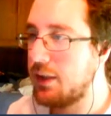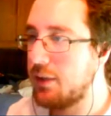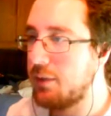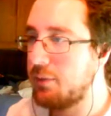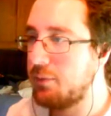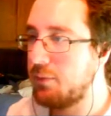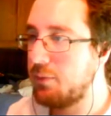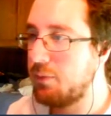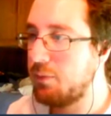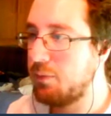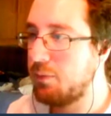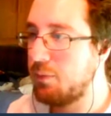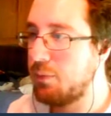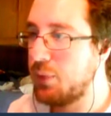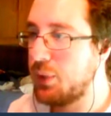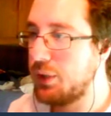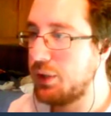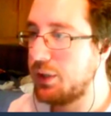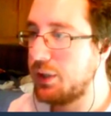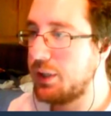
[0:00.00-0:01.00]
che,
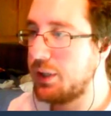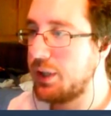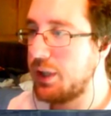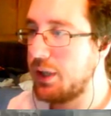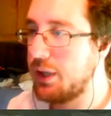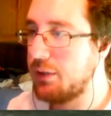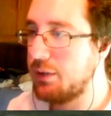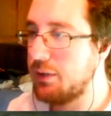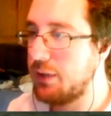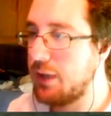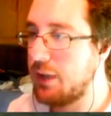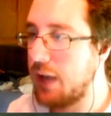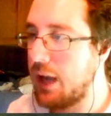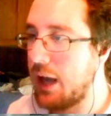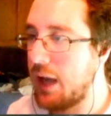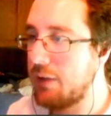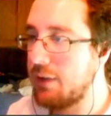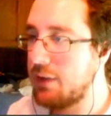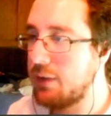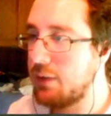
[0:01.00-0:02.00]
che
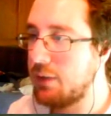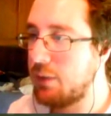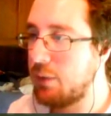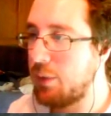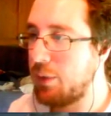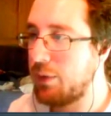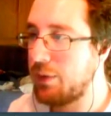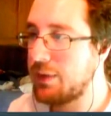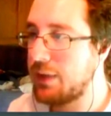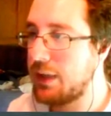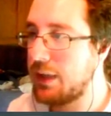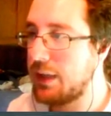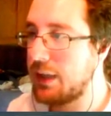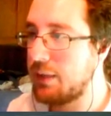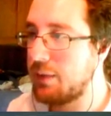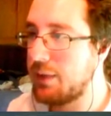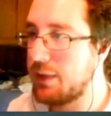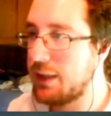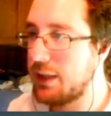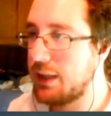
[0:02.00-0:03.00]
nave vabbè questa è
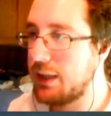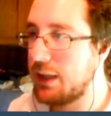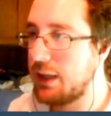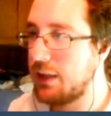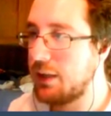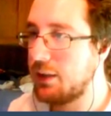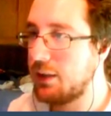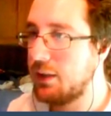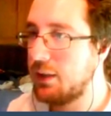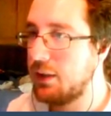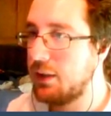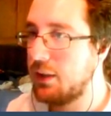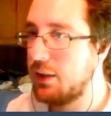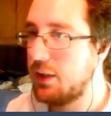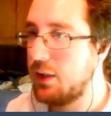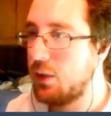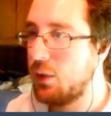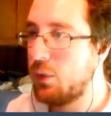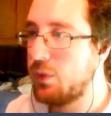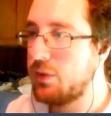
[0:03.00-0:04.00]
anche americana
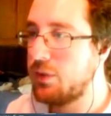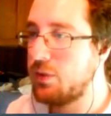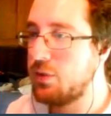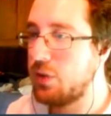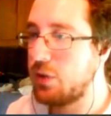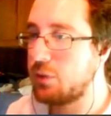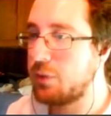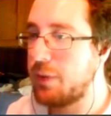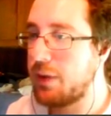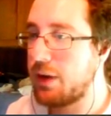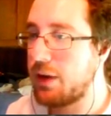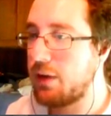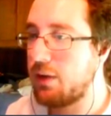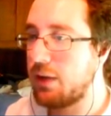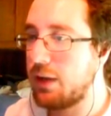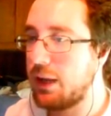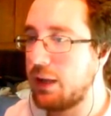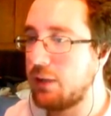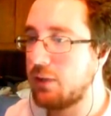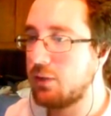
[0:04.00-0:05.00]
questi già
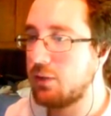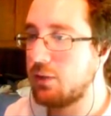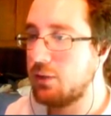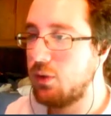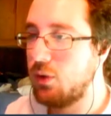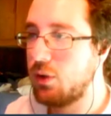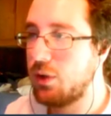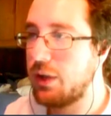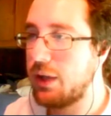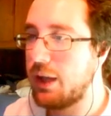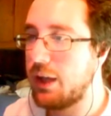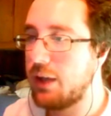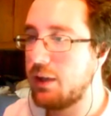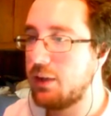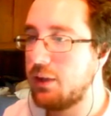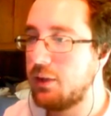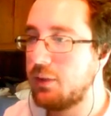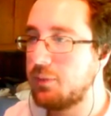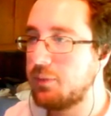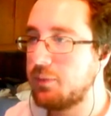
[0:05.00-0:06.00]
sparano a caso ok
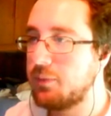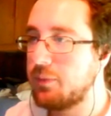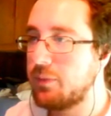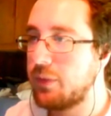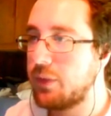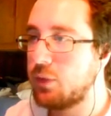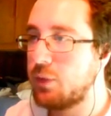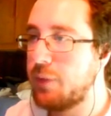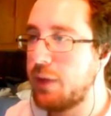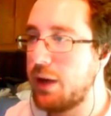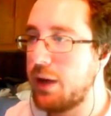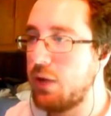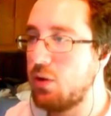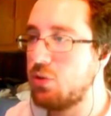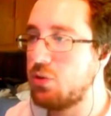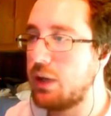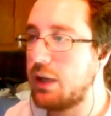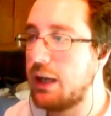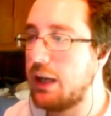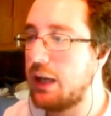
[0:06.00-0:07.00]

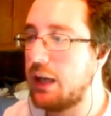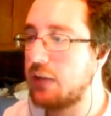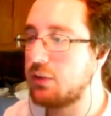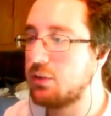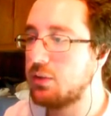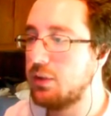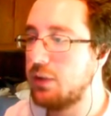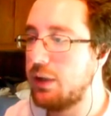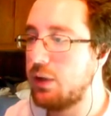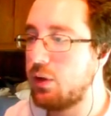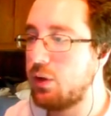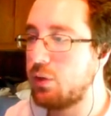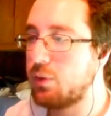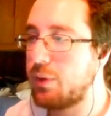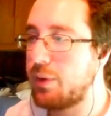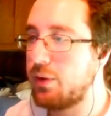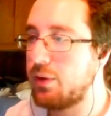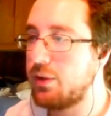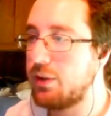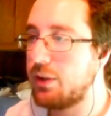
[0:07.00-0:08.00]
sparano già a caso e allora
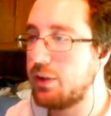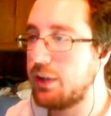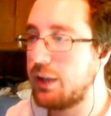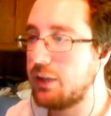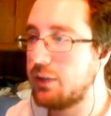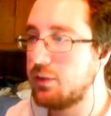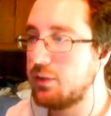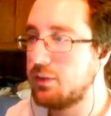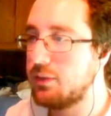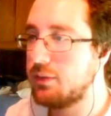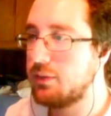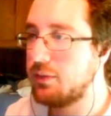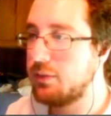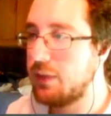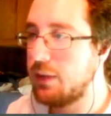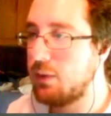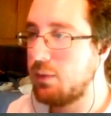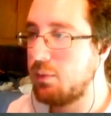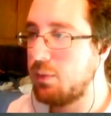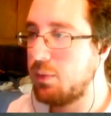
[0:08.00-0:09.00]
sparo anch'io a caso
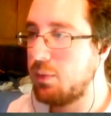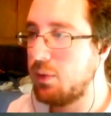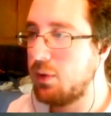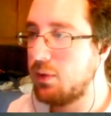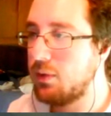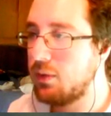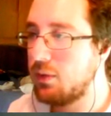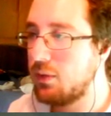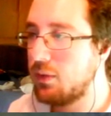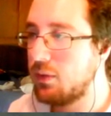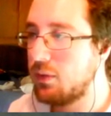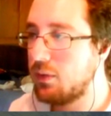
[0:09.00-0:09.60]
vediamo un po'